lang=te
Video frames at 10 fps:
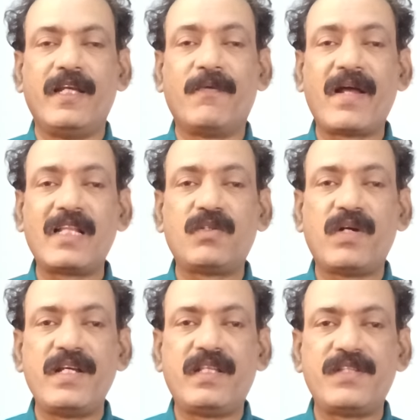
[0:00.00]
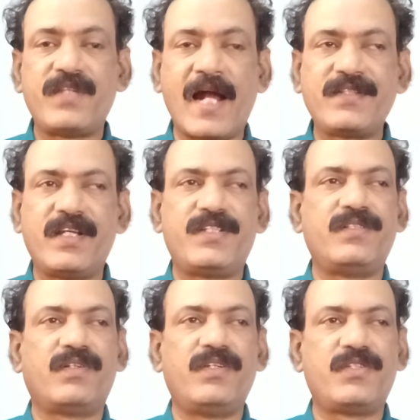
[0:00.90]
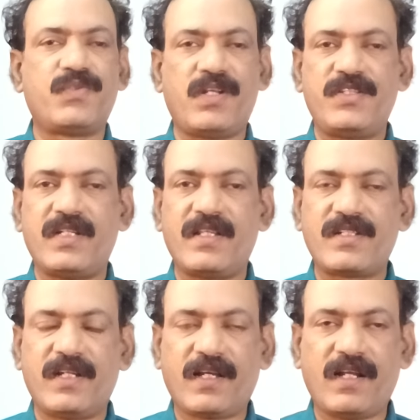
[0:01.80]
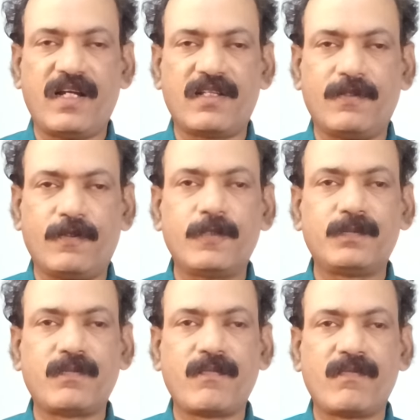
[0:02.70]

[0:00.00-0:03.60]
ఎవరితో అయితే చాట్ చేసిందో ఈ సురేష్ చంద్రశేఖర్ అనే అతనితో